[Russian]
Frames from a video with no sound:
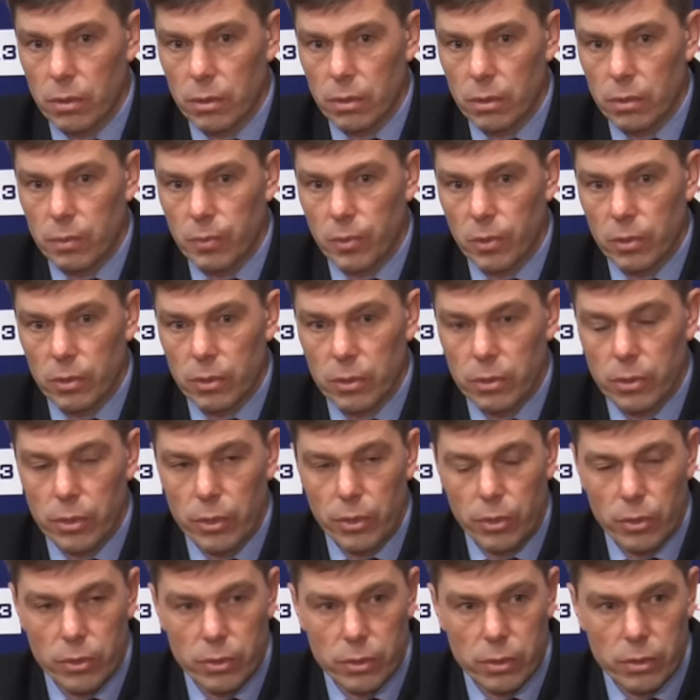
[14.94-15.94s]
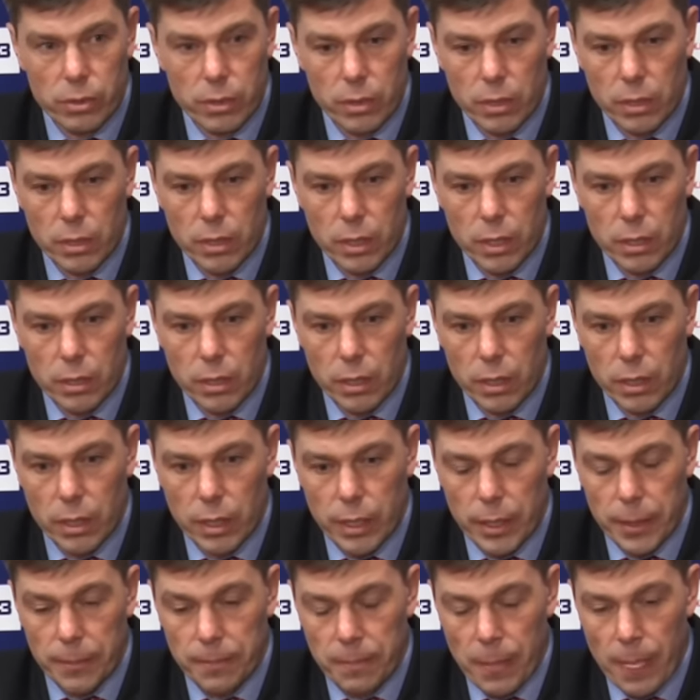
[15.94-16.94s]
и с полной серьезностью к этой
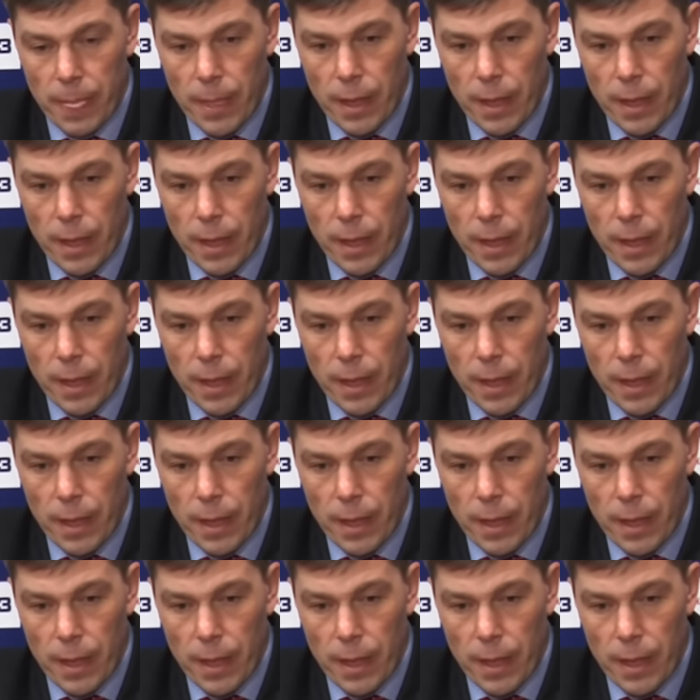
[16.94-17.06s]
игре.